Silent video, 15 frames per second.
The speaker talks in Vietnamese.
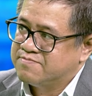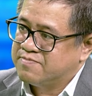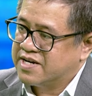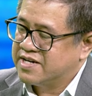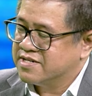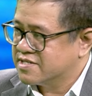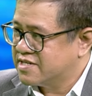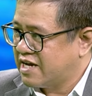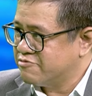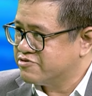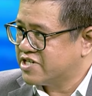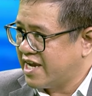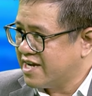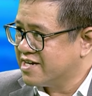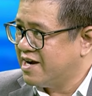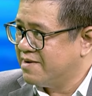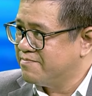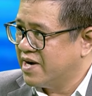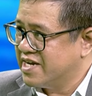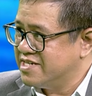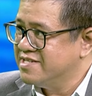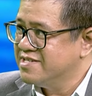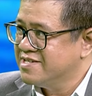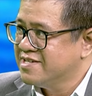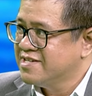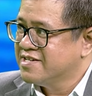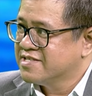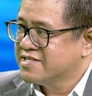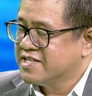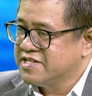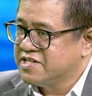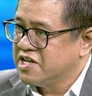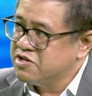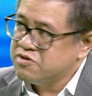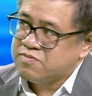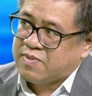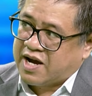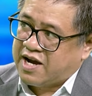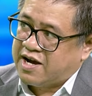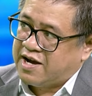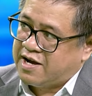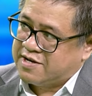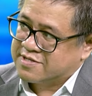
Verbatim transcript: mà được khảo sát ở Mỹ thì nếu mà